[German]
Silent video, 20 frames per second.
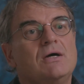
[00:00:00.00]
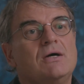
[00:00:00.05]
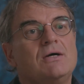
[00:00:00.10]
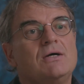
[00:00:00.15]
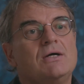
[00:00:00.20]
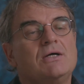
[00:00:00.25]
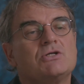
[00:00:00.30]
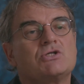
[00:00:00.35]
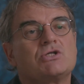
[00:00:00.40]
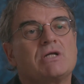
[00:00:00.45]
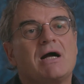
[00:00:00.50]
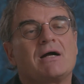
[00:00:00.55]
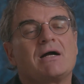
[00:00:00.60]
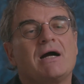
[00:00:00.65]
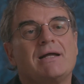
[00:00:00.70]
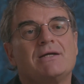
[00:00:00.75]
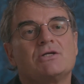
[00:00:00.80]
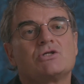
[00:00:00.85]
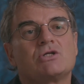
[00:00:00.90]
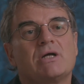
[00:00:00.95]
äh,
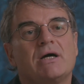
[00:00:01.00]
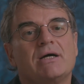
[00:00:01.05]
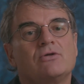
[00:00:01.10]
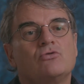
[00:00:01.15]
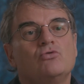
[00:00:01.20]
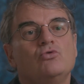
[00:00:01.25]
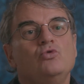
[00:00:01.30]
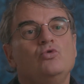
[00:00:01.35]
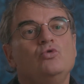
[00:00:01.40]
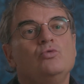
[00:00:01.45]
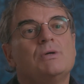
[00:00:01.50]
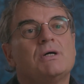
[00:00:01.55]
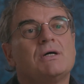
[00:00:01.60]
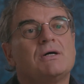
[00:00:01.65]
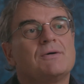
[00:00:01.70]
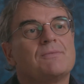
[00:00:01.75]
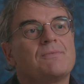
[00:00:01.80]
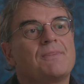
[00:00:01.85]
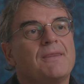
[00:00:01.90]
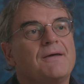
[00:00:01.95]
stark ansteigt
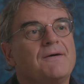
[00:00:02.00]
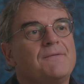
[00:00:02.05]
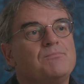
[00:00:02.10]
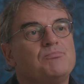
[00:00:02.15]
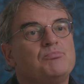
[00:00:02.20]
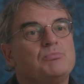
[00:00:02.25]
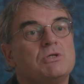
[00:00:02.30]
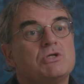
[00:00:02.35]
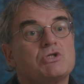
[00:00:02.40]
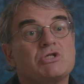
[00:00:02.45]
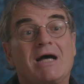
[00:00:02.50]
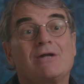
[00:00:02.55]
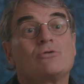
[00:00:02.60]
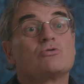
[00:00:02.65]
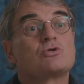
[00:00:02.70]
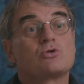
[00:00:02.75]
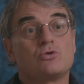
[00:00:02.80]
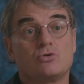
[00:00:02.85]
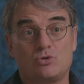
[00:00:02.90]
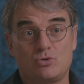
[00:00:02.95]
über ähm,
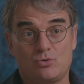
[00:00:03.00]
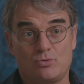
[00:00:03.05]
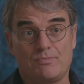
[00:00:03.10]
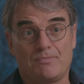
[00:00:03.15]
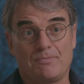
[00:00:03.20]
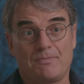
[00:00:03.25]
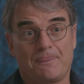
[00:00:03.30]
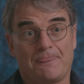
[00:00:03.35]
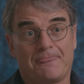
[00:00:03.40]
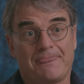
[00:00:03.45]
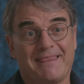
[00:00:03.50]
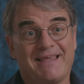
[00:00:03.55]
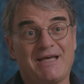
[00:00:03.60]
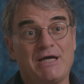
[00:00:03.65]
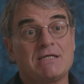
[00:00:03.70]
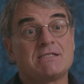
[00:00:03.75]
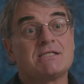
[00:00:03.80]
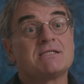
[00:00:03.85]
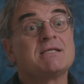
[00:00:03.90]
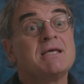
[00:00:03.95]
Statuskonsum. Ne?
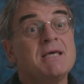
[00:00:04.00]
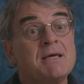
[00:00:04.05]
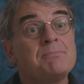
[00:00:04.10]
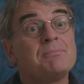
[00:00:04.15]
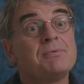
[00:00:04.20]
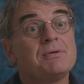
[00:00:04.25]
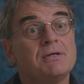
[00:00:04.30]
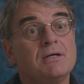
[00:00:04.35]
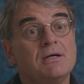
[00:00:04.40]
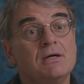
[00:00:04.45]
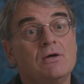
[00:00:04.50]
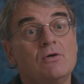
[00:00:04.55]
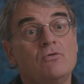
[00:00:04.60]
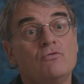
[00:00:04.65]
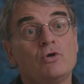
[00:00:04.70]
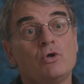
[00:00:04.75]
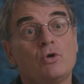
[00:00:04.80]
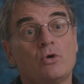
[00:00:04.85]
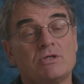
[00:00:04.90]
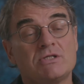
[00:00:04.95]
Es ist hip,
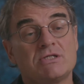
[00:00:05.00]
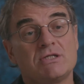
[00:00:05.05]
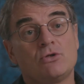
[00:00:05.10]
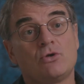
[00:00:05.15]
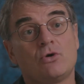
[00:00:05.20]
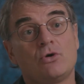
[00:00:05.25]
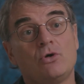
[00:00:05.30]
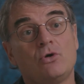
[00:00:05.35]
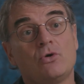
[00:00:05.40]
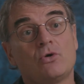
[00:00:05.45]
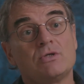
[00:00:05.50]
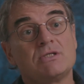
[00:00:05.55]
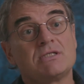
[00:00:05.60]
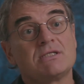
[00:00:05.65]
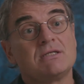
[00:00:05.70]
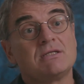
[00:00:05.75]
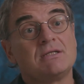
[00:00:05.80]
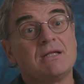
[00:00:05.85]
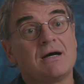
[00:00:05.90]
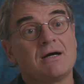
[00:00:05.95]
für
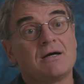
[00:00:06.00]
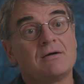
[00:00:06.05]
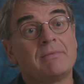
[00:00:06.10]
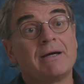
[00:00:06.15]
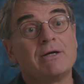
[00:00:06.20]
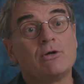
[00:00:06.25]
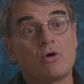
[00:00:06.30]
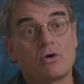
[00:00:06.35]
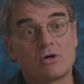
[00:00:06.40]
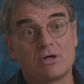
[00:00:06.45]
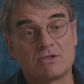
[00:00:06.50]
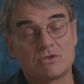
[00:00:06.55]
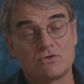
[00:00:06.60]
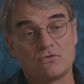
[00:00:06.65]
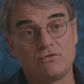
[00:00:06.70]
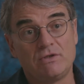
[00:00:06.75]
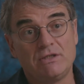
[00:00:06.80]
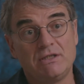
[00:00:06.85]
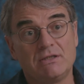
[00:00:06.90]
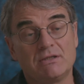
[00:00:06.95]
1999 nach Mallorca zu
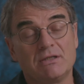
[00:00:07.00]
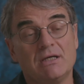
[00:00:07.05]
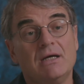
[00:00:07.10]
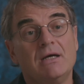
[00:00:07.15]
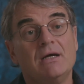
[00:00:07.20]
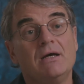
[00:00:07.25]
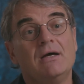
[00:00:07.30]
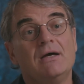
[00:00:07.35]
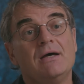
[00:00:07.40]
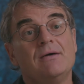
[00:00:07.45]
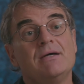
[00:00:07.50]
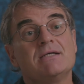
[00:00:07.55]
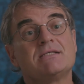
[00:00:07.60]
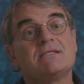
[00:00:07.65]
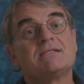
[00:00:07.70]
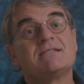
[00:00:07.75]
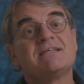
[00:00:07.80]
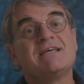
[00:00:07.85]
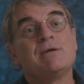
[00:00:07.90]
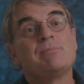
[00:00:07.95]
fliegen. Äh, es
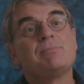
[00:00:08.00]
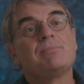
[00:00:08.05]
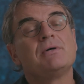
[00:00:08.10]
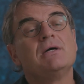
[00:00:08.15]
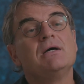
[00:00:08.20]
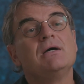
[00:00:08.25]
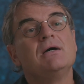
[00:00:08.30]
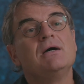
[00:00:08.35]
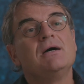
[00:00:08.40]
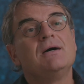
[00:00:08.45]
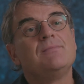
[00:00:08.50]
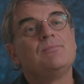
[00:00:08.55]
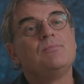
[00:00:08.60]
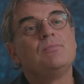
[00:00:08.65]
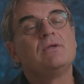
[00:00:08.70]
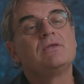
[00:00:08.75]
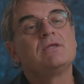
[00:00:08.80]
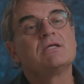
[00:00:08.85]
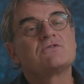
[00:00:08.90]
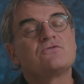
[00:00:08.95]
ist hip, ähm,
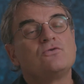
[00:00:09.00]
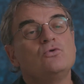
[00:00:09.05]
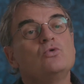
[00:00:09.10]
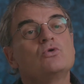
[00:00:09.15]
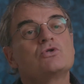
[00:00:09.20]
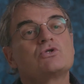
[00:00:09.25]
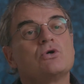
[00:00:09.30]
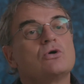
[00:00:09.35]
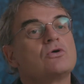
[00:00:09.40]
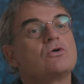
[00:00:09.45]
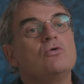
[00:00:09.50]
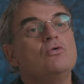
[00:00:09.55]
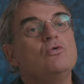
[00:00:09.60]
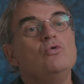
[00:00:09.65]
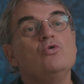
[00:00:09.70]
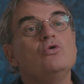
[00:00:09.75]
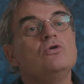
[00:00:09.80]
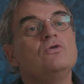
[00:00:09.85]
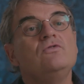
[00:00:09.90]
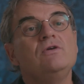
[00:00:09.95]
das Flugzeug
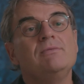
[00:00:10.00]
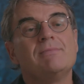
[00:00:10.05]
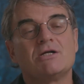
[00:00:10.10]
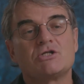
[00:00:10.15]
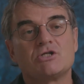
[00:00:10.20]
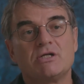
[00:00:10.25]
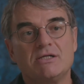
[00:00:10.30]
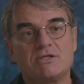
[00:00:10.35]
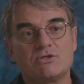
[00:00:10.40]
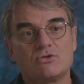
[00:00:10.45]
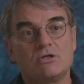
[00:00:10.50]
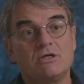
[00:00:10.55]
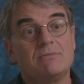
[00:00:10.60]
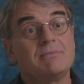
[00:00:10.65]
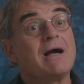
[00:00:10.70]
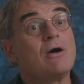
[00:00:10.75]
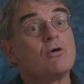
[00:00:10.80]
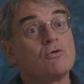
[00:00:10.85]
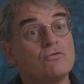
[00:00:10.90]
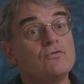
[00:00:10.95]
irgendwie mal schnell zu nehmen,
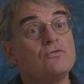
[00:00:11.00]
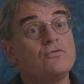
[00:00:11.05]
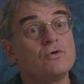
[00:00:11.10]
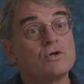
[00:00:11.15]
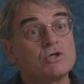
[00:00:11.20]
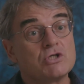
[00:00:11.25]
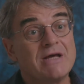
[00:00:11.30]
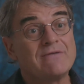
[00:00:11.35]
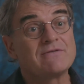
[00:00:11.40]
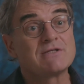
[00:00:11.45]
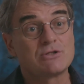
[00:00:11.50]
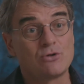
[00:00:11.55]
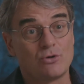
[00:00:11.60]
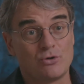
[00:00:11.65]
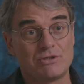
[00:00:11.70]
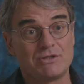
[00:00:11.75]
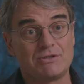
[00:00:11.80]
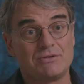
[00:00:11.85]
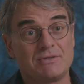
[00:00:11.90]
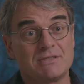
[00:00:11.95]
ja auch für
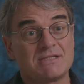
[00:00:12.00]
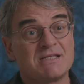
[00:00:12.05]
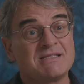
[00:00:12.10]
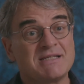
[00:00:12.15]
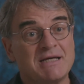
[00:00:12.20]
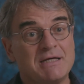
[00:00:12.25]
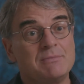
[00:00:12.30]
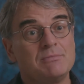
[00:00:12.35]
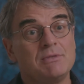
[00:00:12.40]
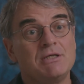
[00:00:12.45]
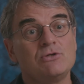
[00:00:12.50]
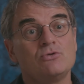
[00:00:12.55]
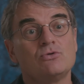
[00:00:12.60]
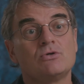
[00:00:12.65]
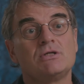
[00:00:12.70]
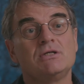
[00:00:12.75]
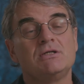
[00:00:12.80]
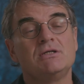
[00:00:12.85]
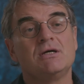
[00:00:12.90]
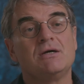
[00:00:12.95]
Geschäftsleute. Das ist ja eben nicht
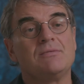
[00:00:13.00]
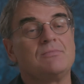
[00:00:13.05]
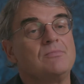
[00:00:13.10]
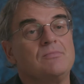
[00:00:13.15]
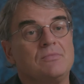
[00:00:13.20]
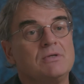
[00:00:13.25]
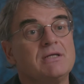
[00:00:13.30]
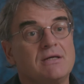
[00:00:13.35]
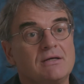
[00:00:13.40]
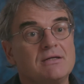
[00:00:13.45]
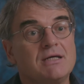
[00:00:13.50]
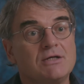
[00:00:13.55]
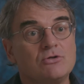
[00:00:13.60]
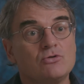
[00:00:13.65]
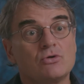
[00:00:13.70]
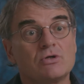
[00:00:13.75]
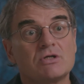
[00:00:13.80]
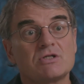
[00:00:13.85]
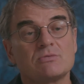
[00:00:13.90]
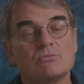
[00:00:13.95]
nur die, ähm, der, der
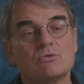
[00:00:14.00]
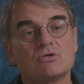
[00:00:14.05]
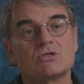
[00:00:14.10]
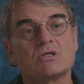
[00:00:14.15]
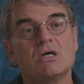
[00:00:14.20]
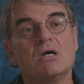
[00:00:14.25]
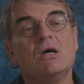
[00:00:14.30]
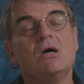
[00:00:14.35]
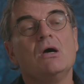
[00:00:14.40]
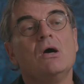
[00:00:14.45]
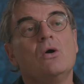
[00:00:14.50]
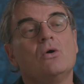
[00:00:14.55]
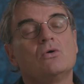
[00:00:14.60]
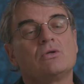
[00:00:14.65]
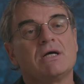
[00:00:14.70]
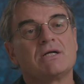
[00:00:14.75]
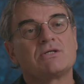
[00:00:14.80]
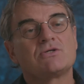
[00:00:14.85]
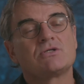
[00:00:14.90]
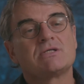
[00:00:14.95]
Tourismus.
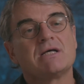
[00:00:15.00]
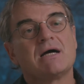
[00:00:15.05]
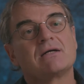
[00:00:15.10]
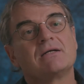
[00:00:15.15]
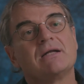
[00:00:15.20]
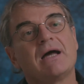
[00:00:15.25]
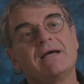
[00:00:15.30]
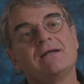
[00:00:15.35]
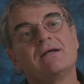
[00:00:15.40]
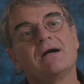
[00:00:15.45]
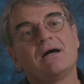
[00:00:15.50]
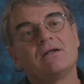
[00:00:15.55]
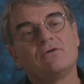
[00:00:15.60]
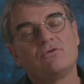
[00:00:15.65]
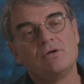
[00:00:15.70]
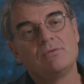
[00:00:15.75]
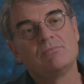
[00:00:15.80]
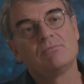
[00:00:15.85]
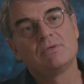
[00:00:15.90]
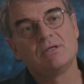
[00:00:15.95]
Und dazu sagen, nein,
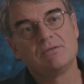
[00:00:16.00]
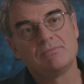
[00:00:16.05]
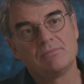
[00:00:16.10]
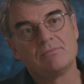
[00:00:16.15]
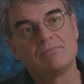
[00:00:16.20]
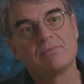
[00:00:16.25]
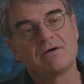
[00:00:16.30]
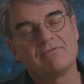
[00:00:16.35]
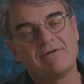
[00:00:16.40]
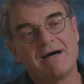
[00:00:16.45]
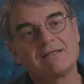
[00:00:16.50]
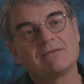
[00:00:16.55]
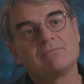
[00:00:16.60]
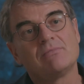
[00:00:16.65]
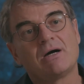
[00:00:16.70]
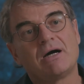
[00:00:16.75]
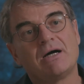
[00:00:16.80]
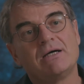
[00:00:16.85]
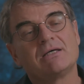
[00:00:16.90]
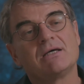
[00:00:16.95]
gerade im, im privaten
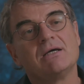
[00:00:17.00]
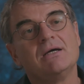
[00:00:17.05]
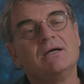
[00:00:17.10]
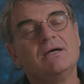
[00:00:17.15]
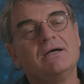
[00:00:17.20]
Bereich,